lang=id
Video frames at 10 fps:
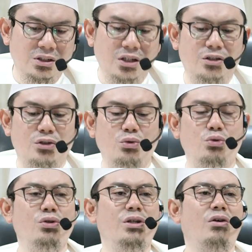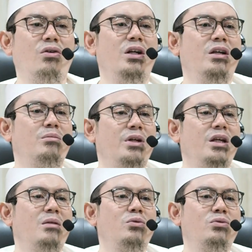Dan sesungguhnya orang yang
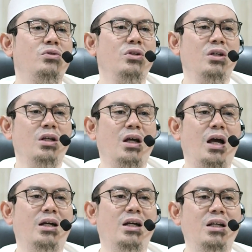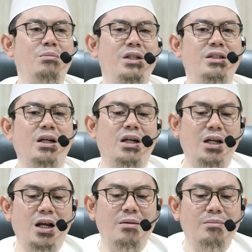berilmu akan
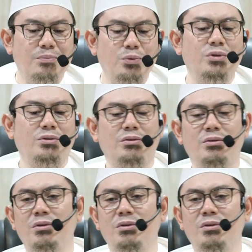dimintakan ampun